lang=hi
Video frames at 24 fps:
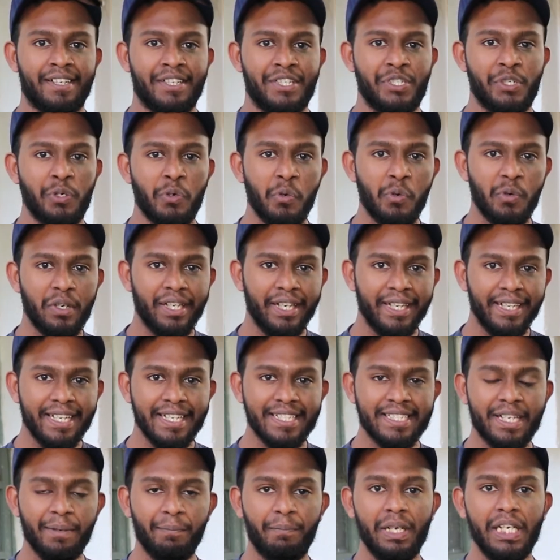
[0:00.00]
हैं शुरू
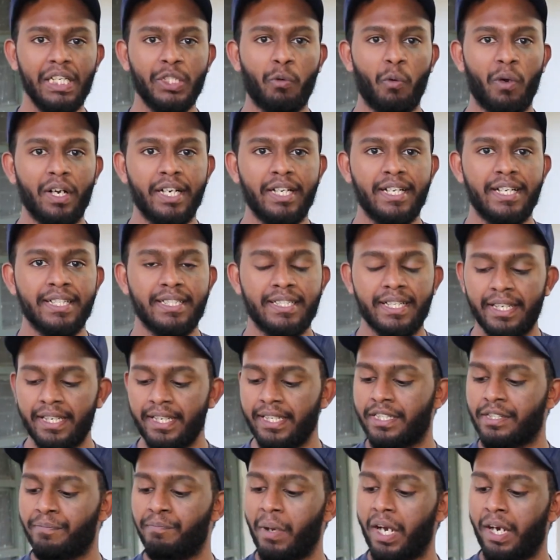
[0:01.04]
करेंगे इसके बिल्ड क्वालिटी से
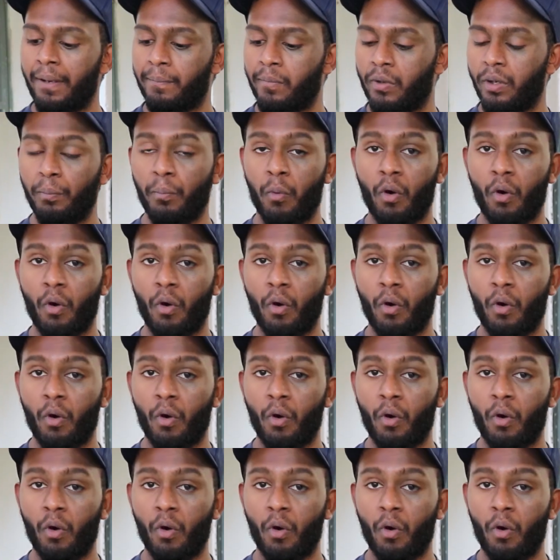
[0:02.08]
इसमें आपको